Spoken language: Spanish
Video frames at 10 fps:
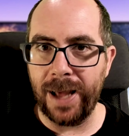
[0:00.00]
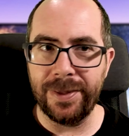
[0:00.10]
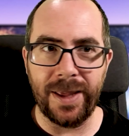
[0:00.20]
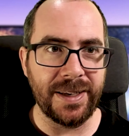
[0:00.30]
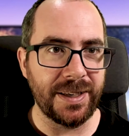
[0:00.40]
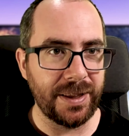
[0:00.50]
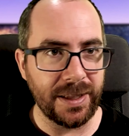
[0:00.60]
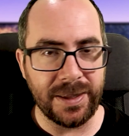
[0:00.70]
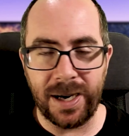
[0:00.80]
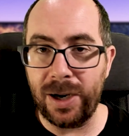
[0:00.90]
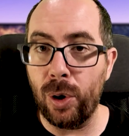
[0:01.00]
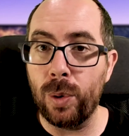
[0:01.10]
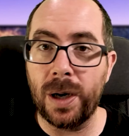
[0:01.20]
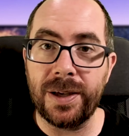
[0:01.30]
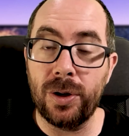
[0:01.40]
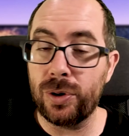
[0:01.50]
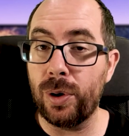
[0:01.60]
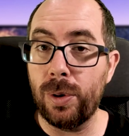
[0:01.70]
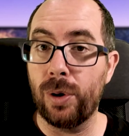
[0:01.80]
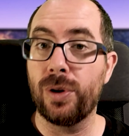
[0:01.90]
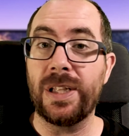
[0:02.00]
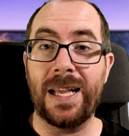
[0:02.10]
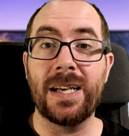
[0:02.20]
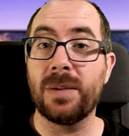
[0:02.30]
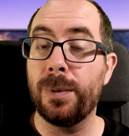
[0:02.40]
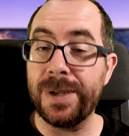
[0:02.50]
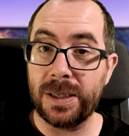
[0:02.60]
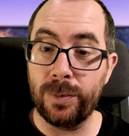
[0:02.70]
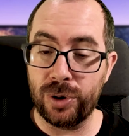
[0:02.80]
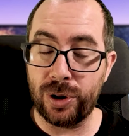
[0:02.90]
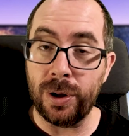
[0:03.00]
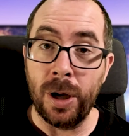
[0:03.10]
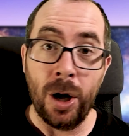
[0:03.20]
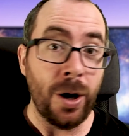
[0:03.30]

a Dance Central o cualquier otro juego donde tenga que moverse mucho,